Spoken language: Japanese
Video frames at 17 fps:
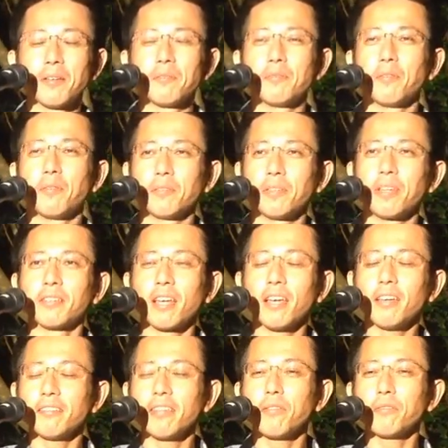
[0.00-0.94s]
うん、もうね、
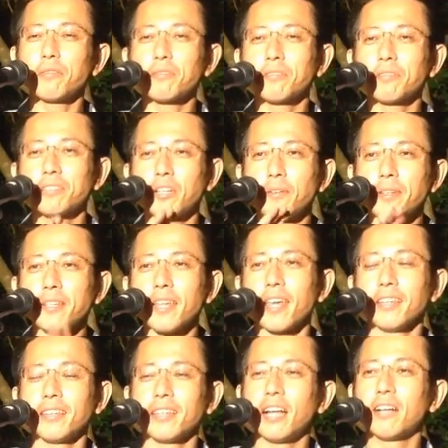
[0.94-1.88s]
最善を尽くした上
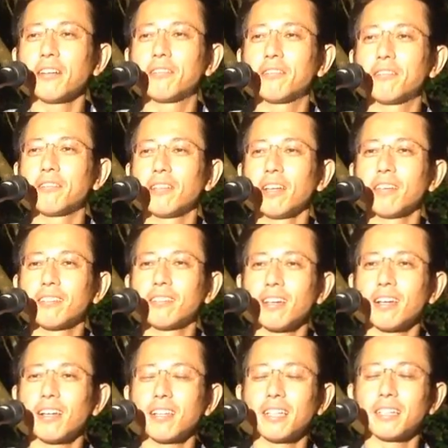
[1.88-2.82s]
で、なんくない
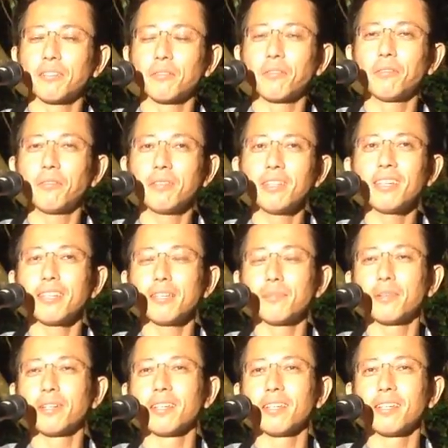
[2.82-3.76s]
さーなところに、やっ
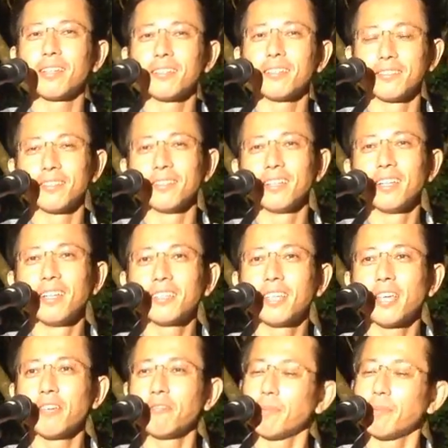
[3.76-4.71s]
ぱり、うん、
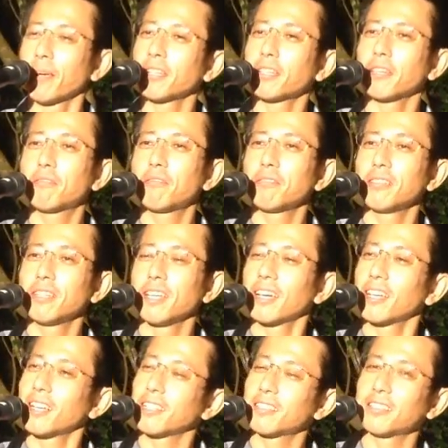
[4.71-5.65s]
天は味方するんじゃない
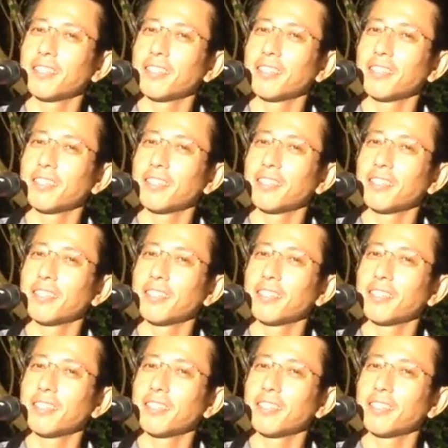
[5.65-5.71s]
かなっ